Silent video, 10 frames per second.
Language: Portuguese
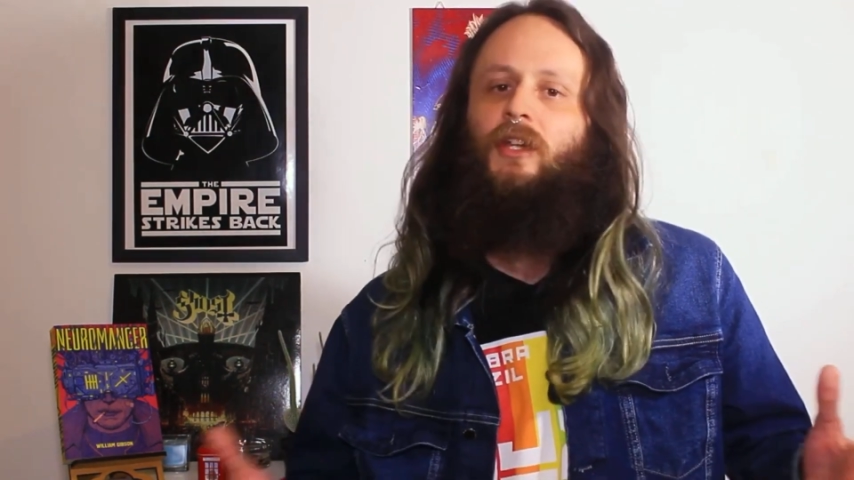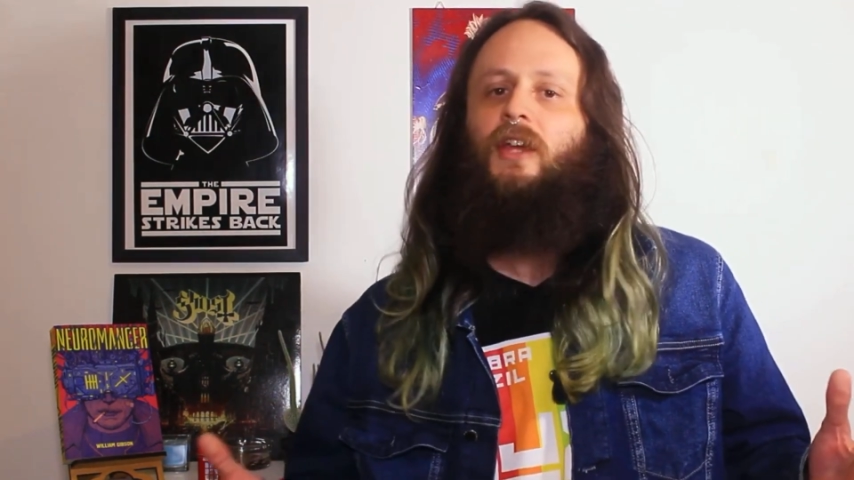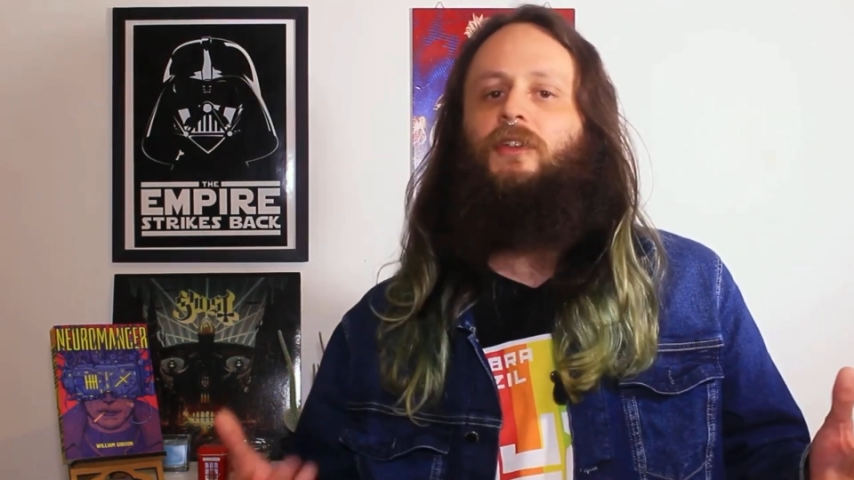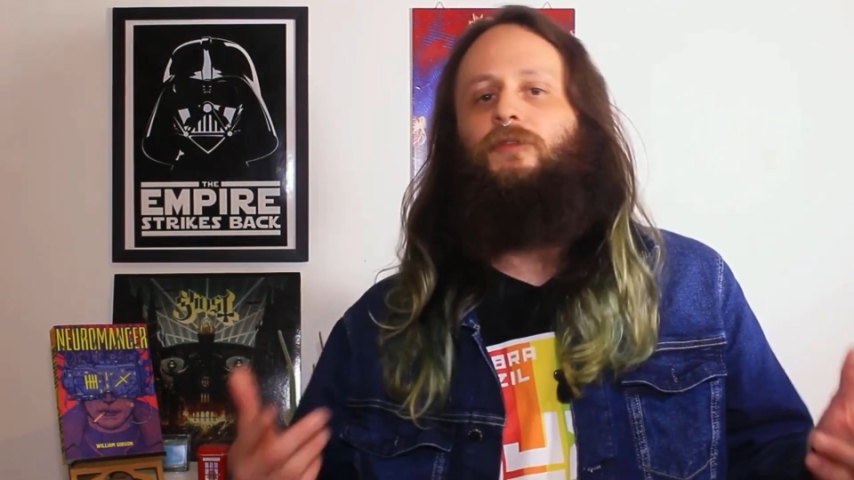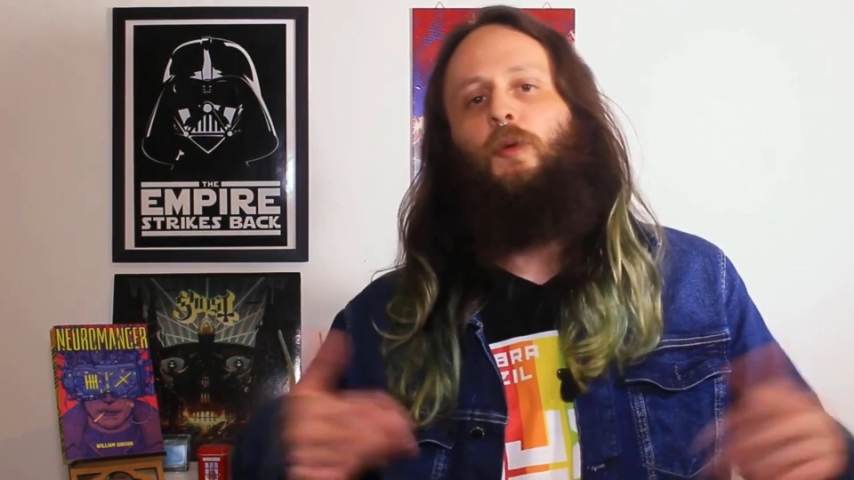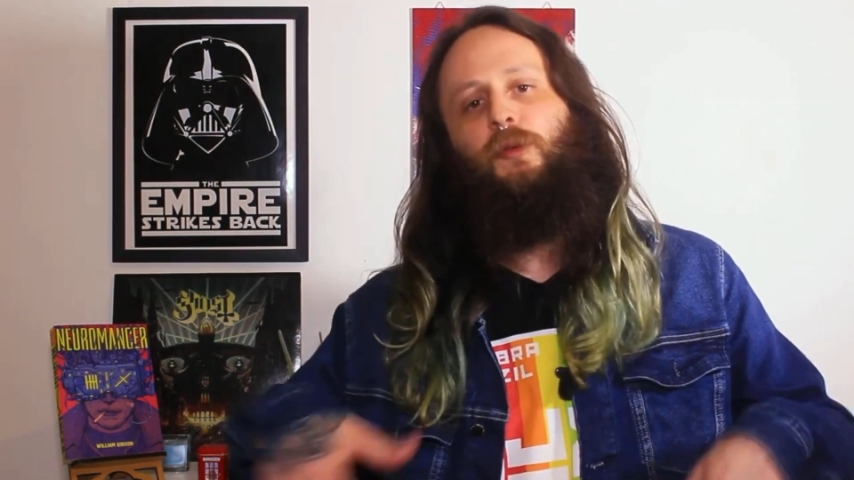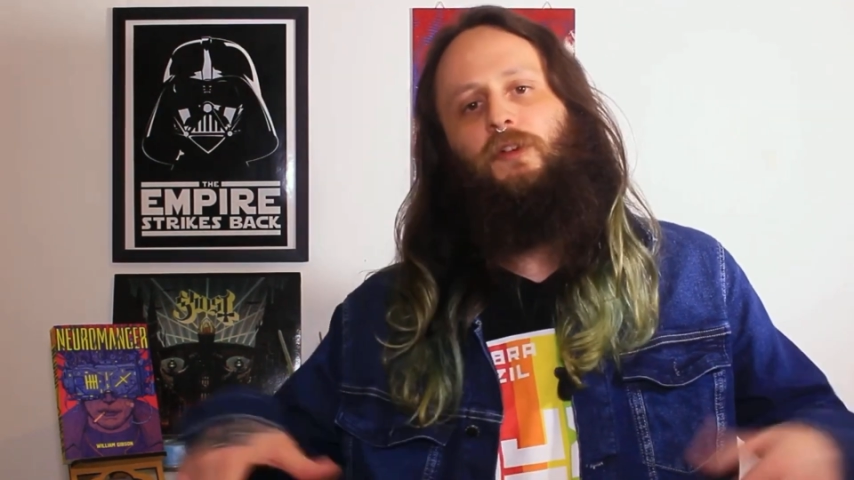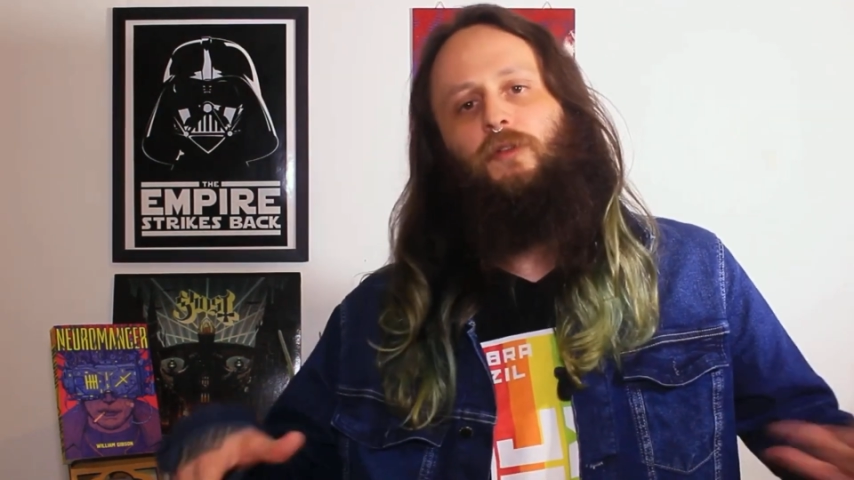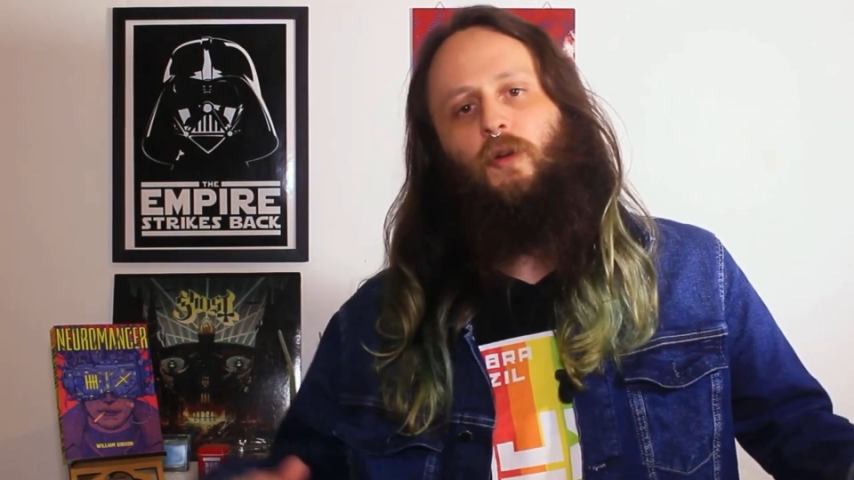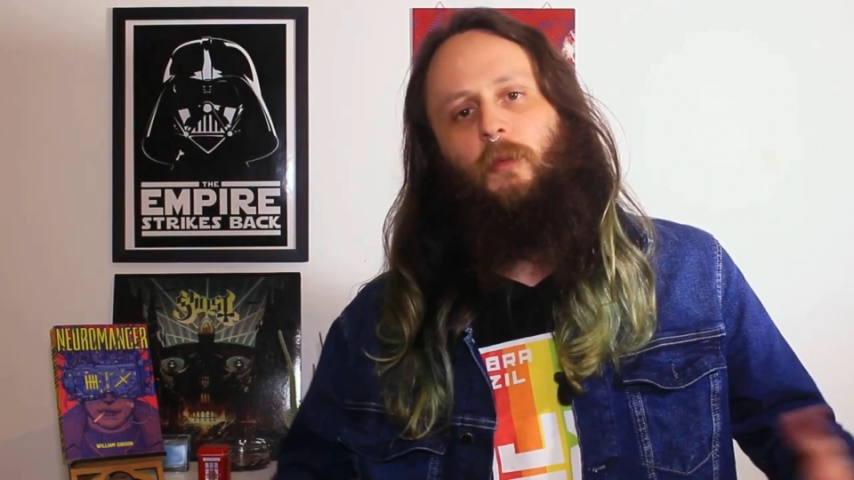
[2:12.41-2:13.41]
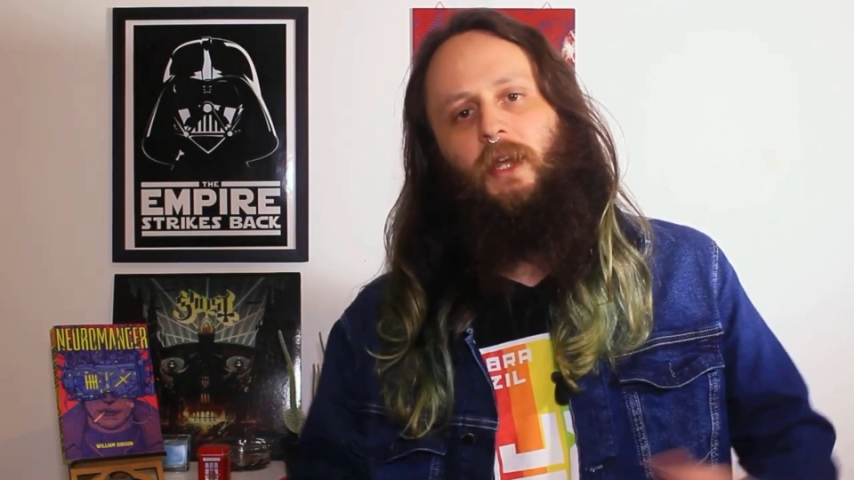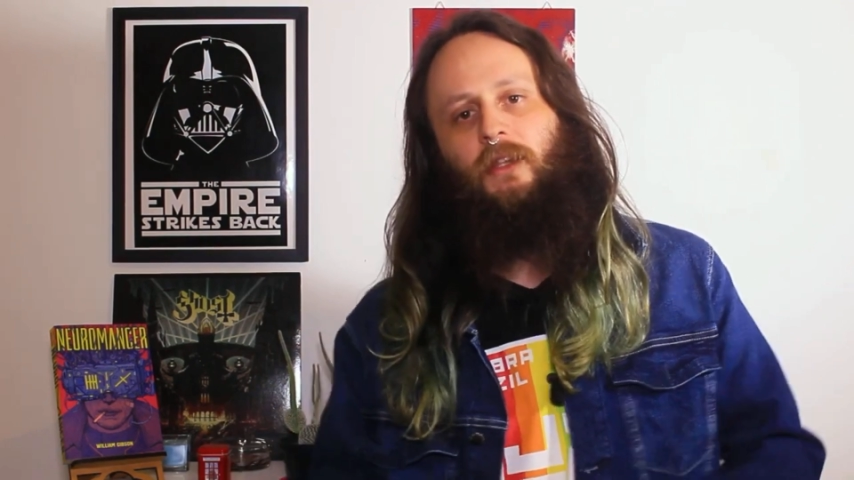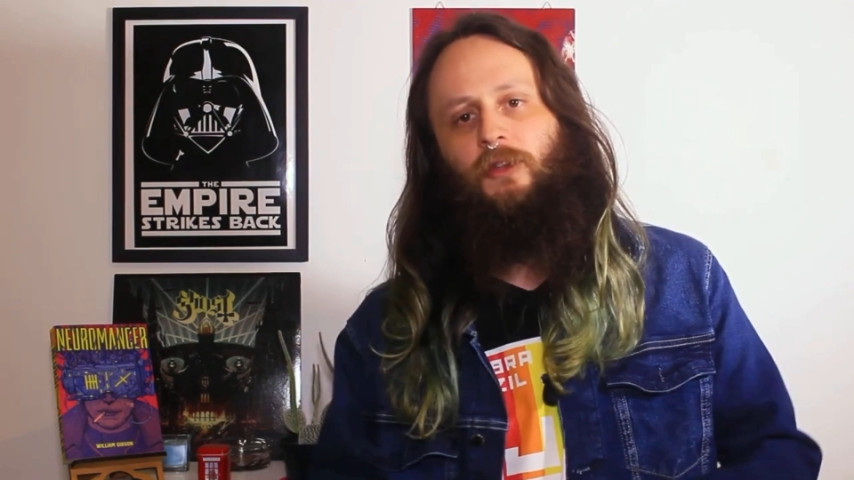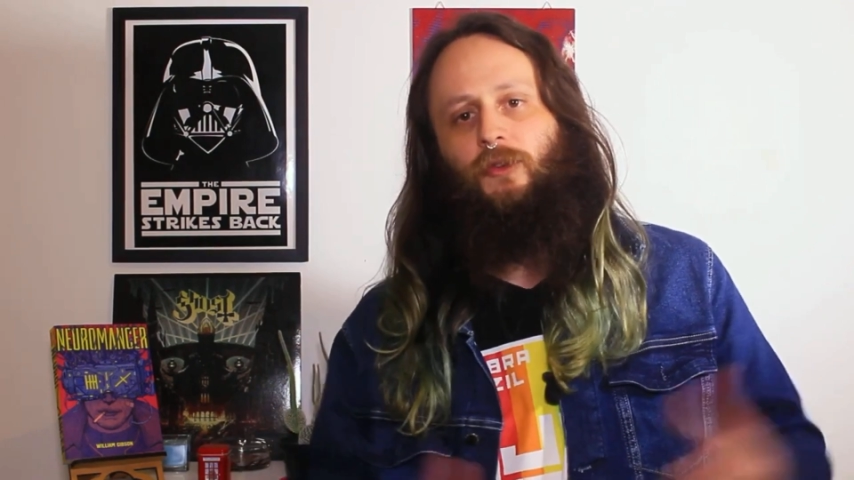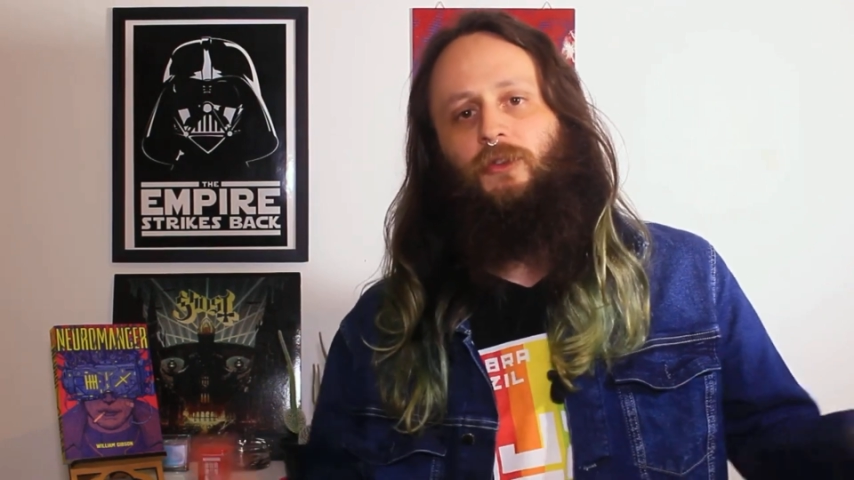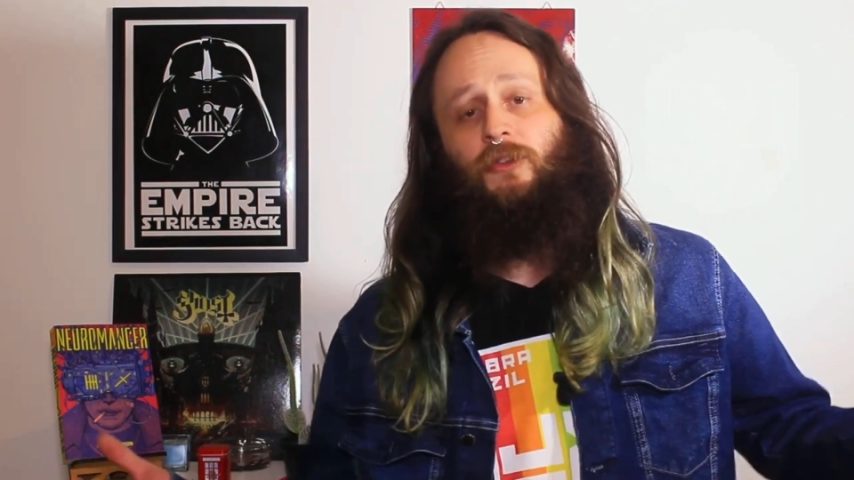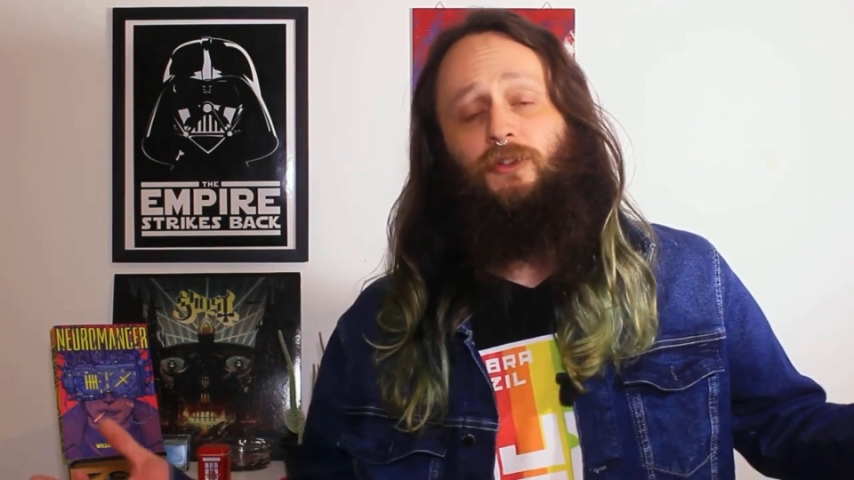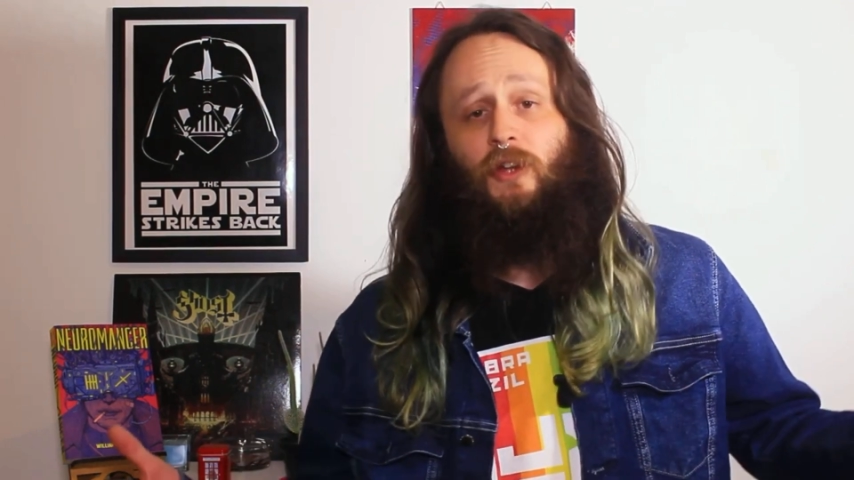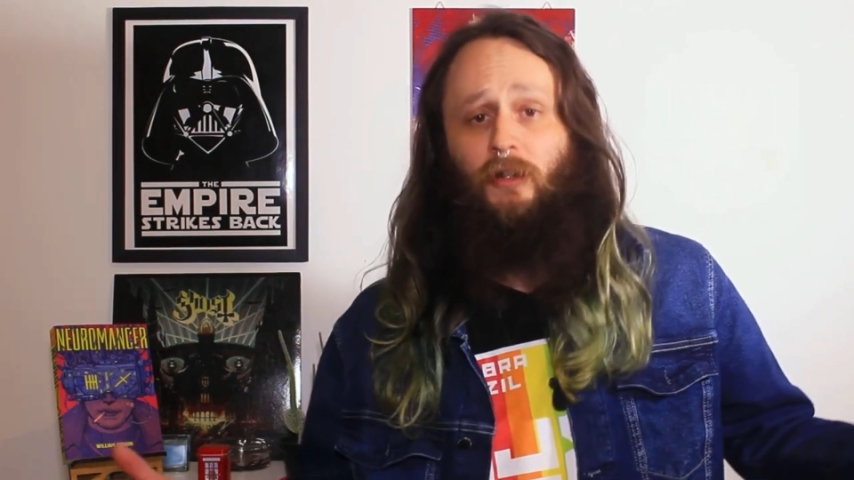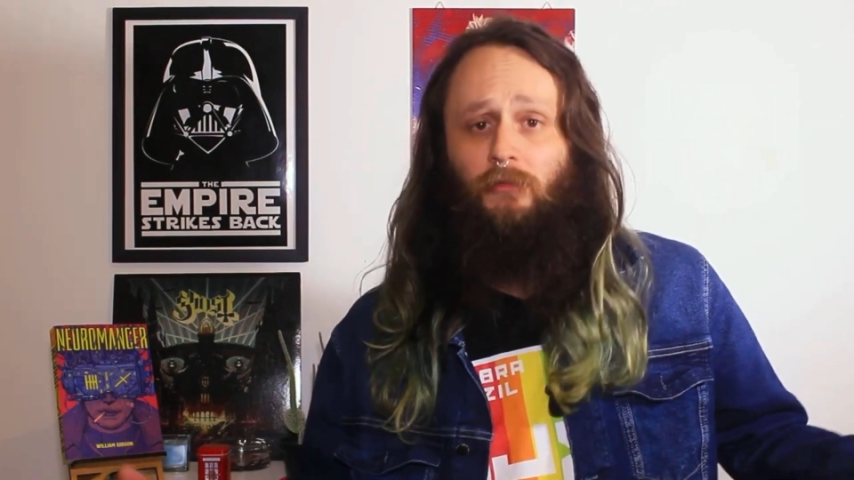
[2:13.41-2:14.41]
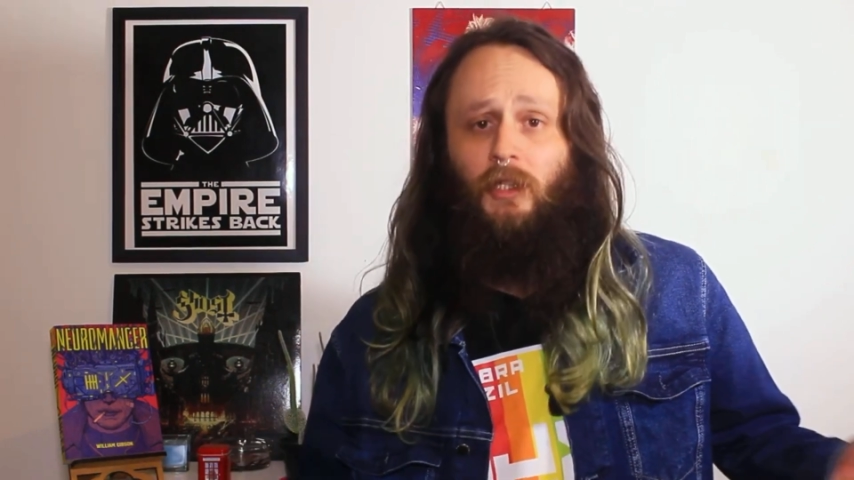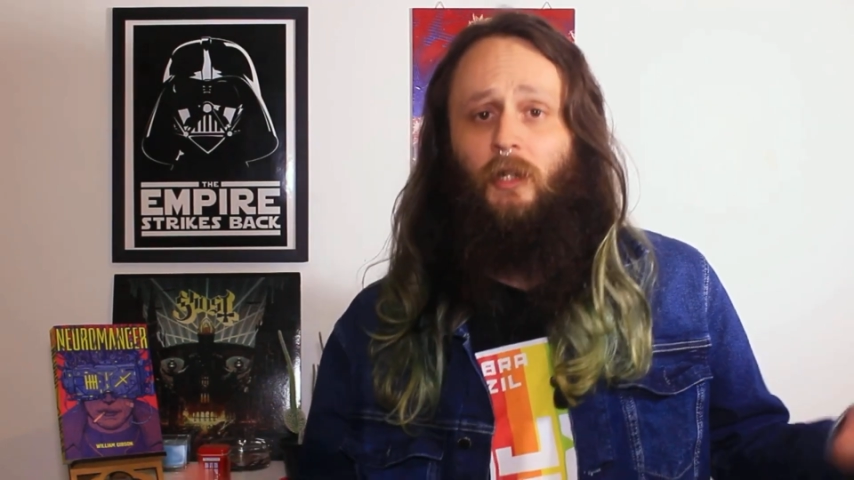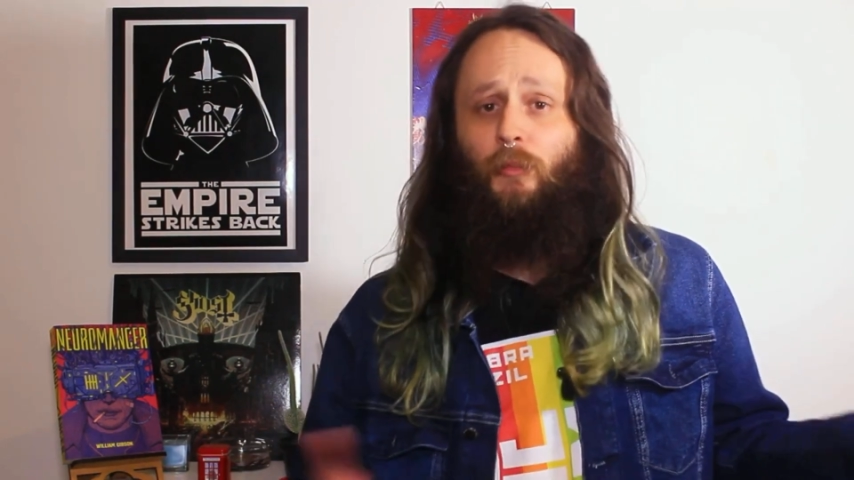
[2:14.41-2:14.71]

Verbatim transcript: E quem já viu, por favor, comenta aí se vocês acharam